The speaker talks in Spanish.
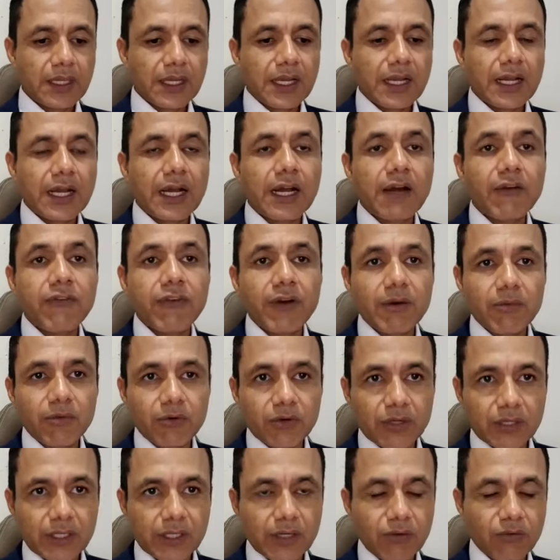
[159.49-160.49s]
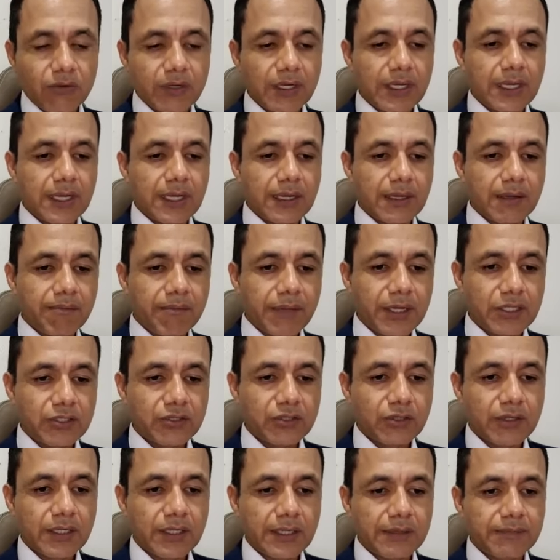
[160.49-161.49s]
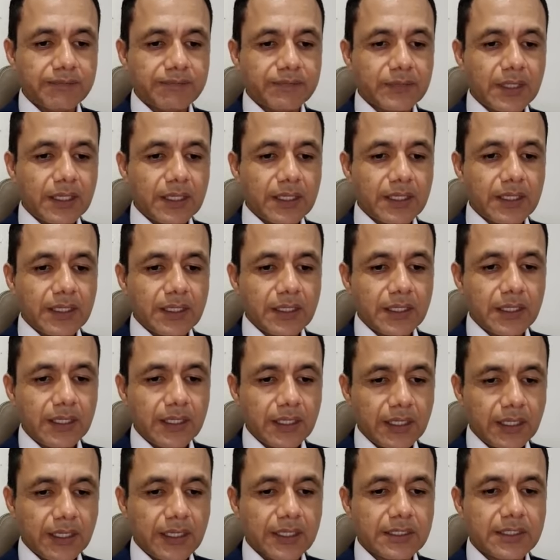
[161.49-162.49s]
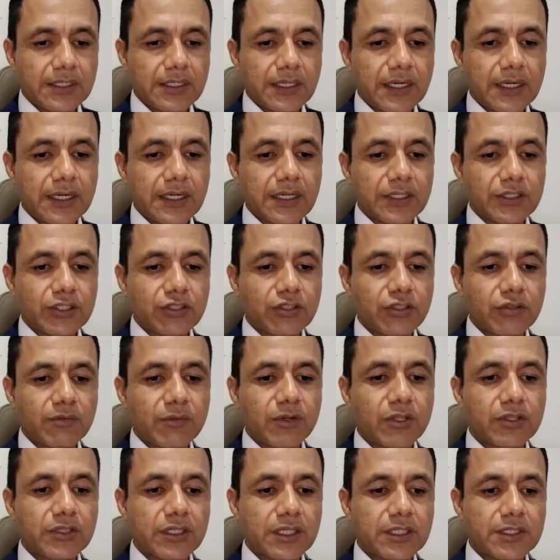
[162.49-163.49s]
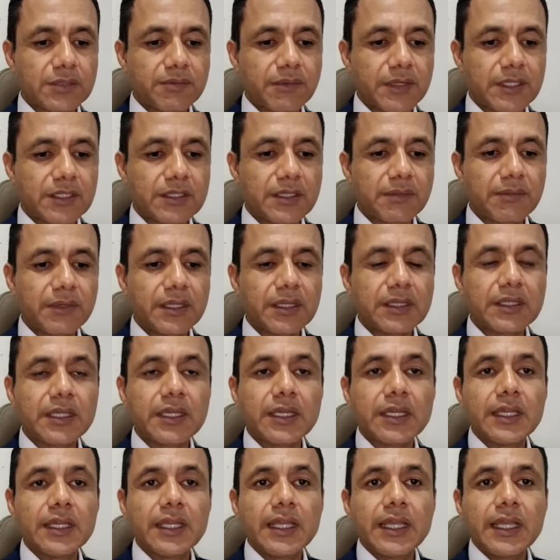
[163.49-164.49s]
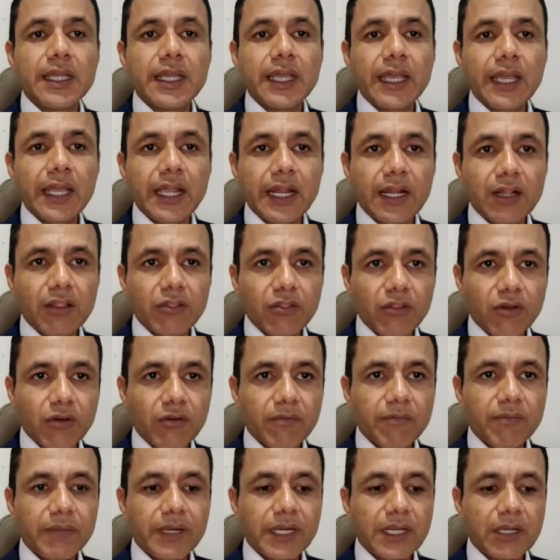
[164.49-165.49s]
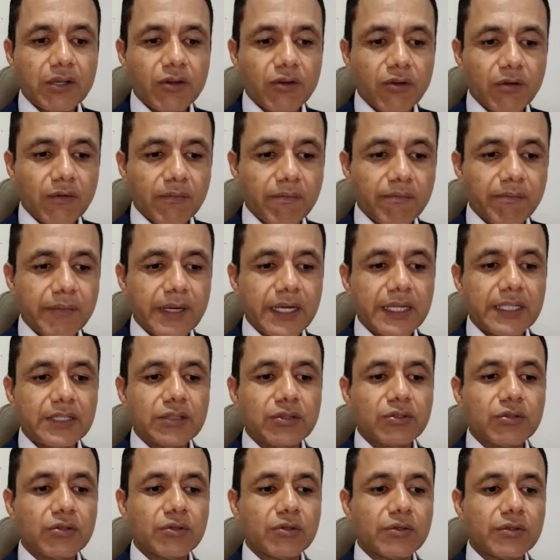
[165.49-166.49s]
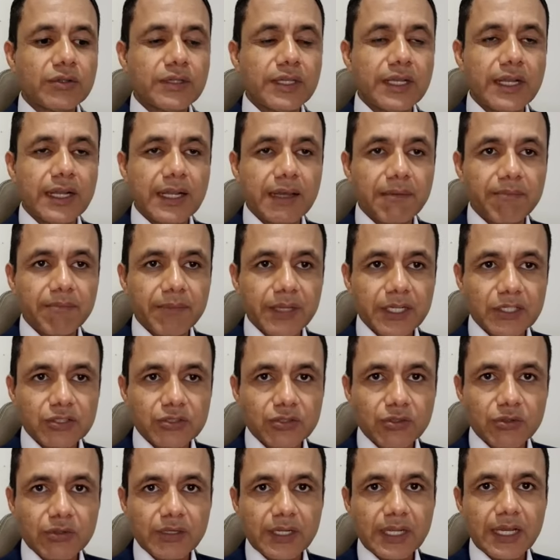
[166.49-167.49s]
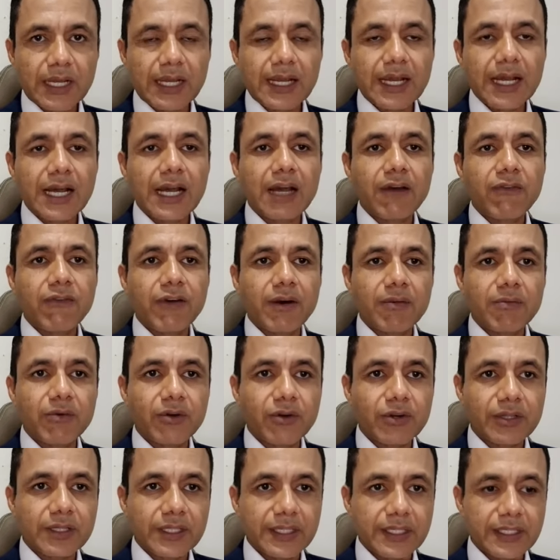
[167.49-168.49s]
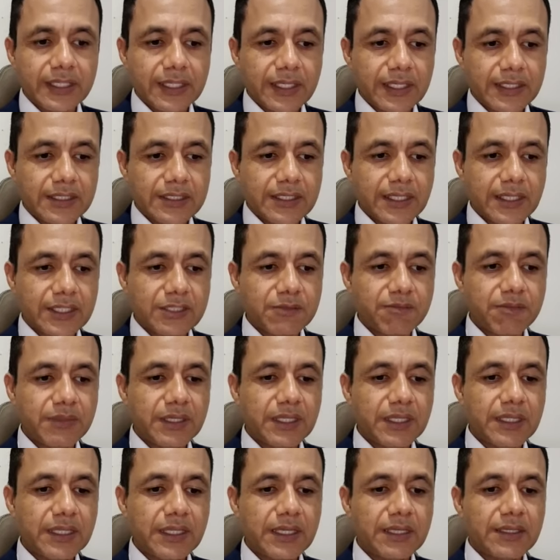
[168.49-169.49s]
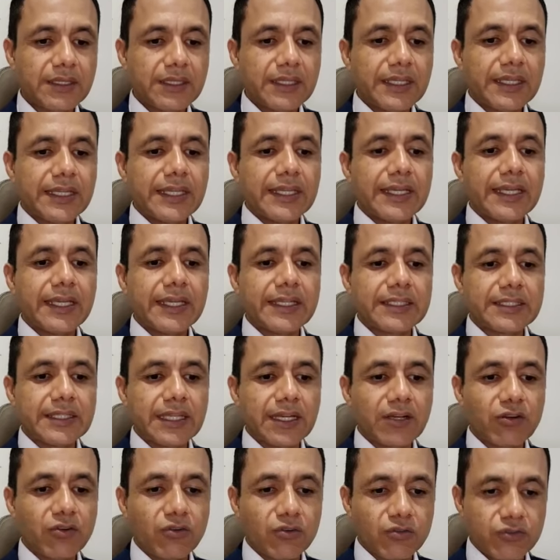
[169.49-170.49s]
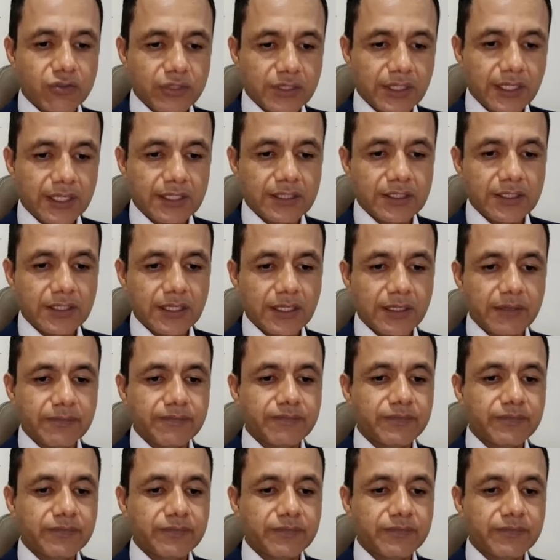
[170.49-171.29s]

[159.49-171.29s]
a favor de una persona. Y ese es el requisito número tres, precisamente el nombre completo de la persona a favor de quien se expide esa constancia.